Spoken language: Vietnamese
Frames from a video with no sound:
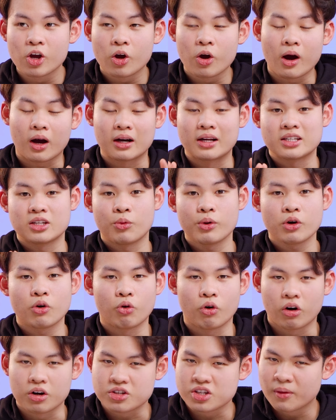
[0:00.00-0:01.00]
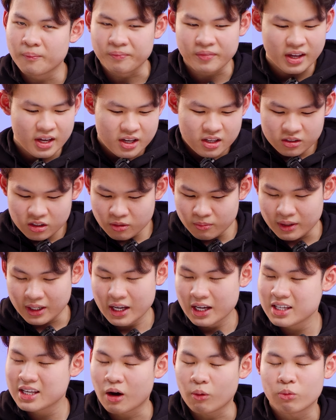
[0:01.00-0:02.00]
hoặc là trong cái cuộc gọi Zoom Chứ mà
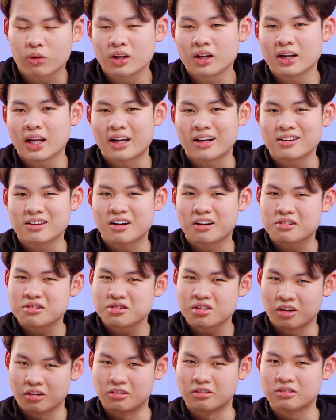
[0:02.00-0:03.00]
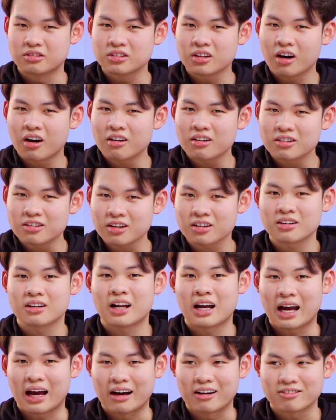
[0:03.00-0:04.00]
để giọng như thế này thật sự nó rất
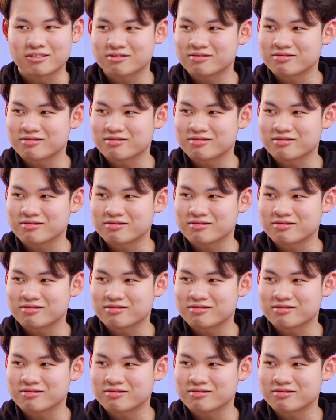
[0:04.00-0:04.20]
là